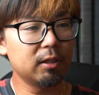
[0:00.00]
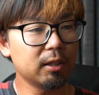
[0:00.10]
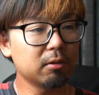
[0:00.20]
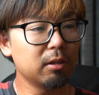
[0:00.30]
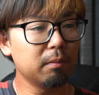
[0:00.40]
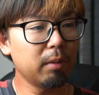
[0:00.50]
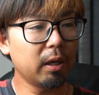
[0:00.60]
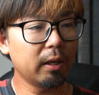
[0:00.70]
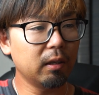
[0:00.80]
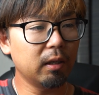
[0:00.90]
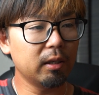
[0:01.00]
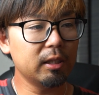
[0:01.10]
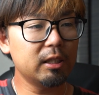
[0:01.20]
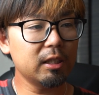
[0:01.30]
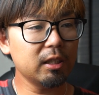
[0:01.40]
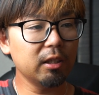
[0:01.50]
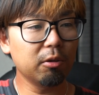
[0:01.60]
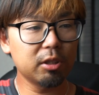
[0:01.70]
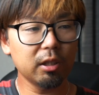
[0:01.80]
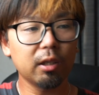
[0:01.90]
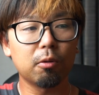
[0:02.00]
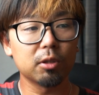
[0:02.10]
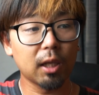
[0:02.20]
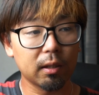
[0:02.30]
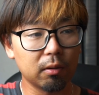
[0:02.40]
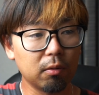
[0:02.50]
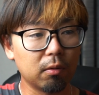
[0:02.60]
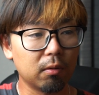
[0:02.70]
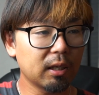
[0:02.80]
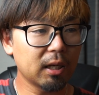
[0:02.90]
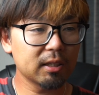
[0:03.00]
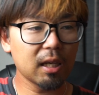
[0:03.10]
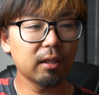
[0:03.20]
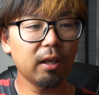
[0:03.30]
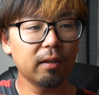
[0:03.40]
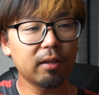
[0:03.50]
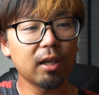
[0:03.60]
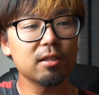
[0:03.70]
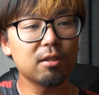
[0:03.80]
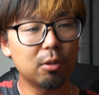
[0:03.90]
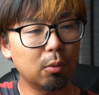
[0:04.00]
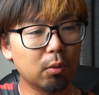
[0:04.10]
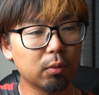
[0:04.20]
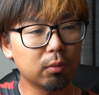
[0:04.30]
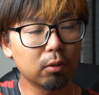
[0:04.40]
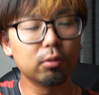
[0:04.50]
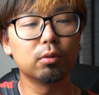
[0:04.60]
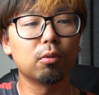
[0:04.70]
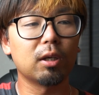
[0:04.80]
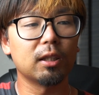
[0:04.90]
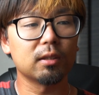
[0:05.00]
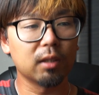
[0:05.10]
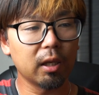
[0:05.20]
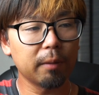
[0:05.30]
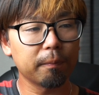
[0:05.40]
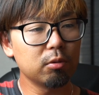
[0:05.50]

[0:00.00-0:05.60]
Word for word: 1作品目、えー、市井義彦さんの重ね誕生という動画ですね。